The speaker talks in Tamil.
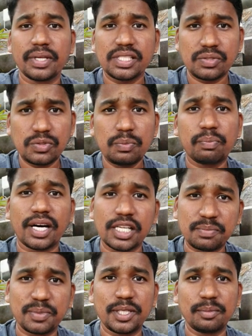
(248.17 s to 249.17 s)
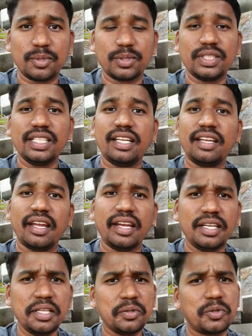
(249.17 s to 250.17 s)
ப்ளஸ் டூ பாஸ் பண்ணும்போது நீங்கள்
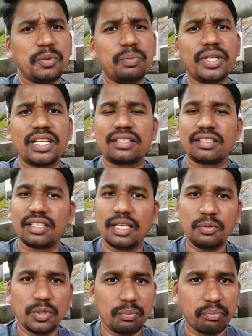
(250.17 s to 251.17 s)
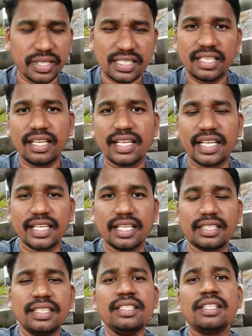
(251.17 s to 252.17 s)
என்ன குரூப் எடுத்திருந்தாலும் ஒன்றும் பிரச்சனையே
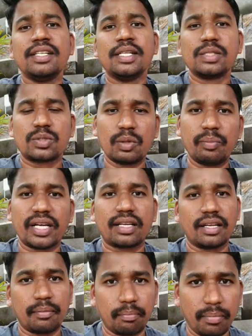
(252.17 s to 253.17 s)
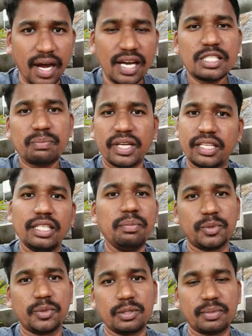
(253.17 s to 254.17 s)
கிடையாது ஸோ பட் நீங்கள் பாஸ்
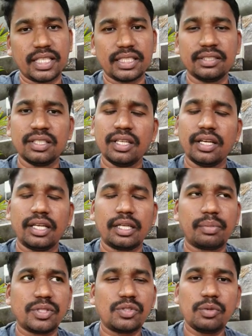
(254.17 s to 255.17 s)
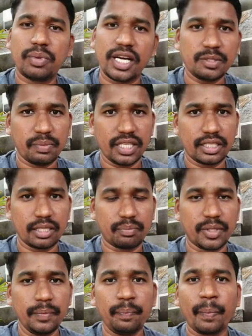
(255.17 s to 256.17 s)
பண்ணியிருந்தால் போதுமானது நீங்கள் ப்ளஸ் டூ பாஸ்
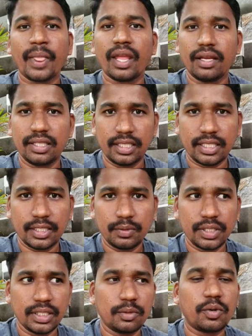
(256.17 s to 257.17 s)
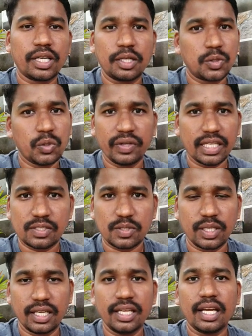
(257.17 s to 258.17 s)
பண்ணதுக்கப்புறம் இந்த ஒரு ஒன் ஆர் டூ வீக்கில் சொன்னாலே